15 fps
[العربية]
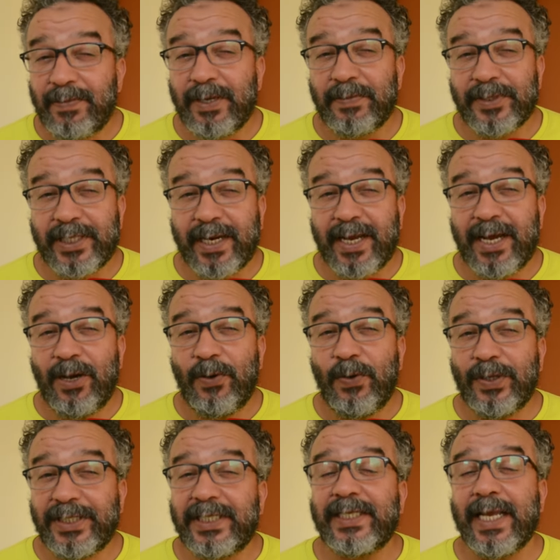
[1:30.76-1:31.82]
بالمسرح
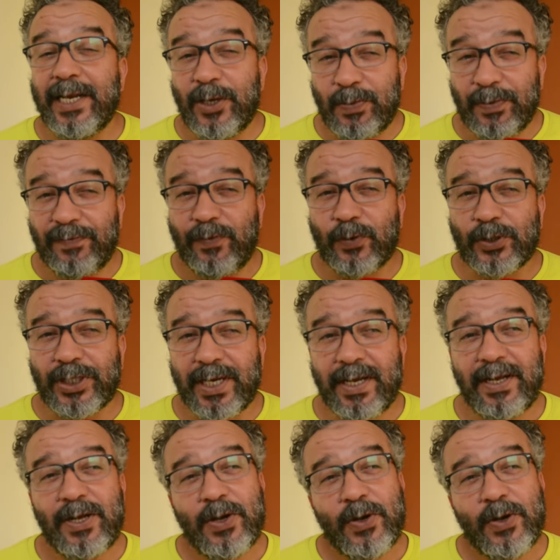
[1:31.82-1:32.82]
وعزيز عليهم الفرجه